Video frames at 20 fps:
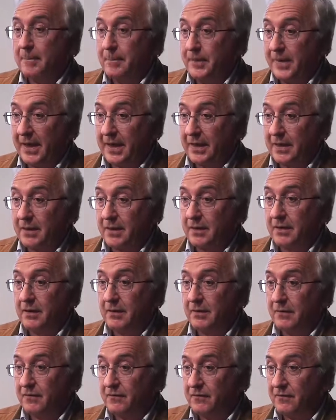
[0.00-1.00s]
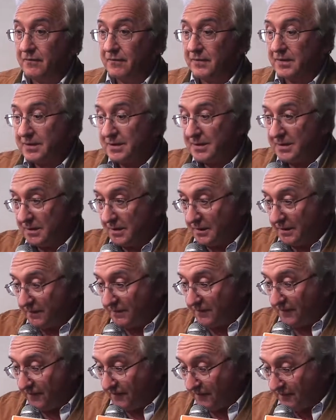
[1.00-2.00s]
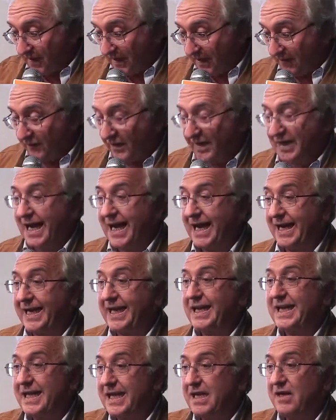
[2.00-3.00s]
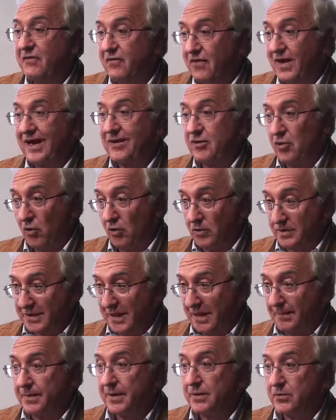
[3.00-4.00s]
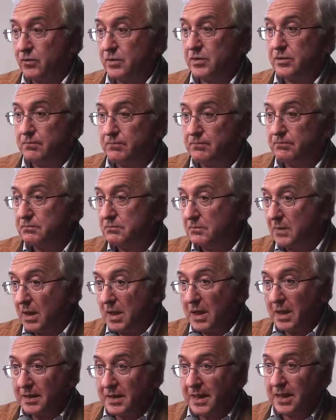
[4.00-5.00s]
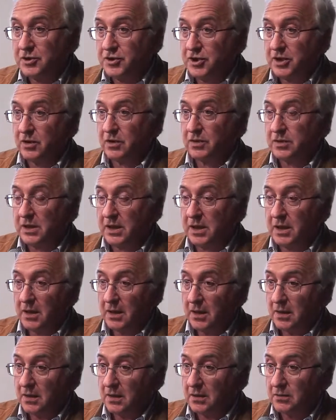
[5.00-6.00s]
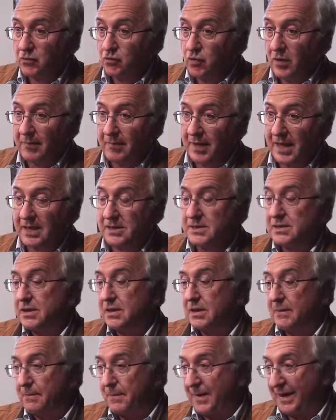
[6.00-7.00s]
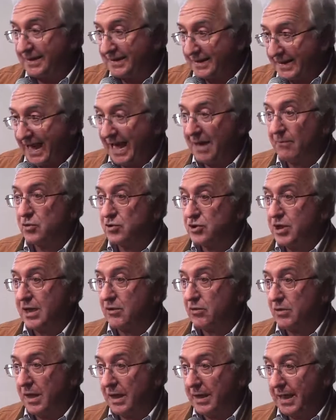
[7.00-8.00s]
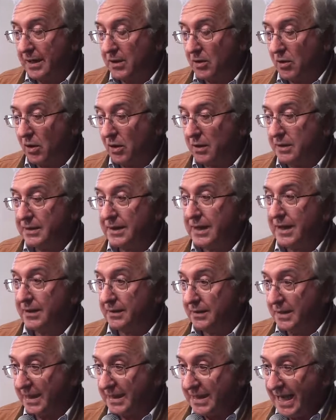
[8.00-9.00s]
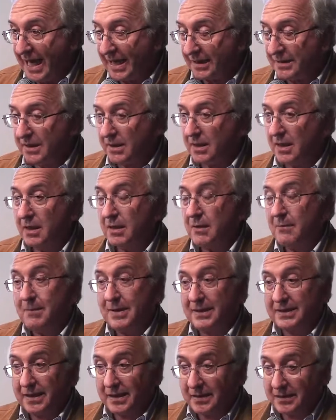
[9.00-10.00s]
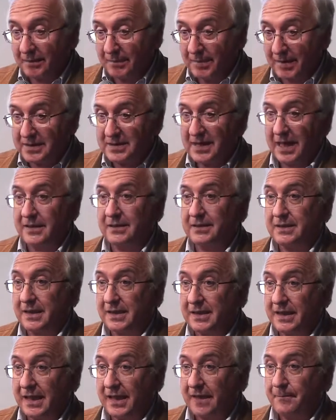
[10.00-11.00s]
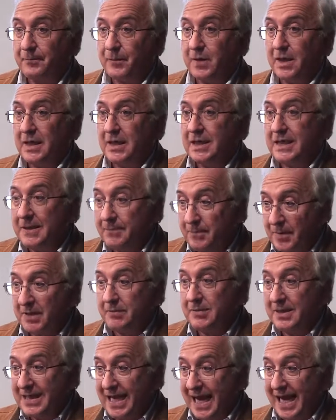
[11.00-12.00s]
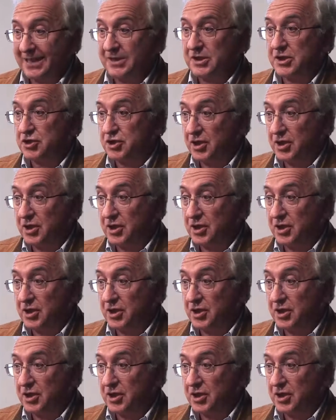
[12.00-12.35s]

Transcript: per eh, verificare chi fa cosa, per cui mh, nel giro di eh, due mesi partiamo già con la raccolta dei dati, ma tenete presente che i primi dati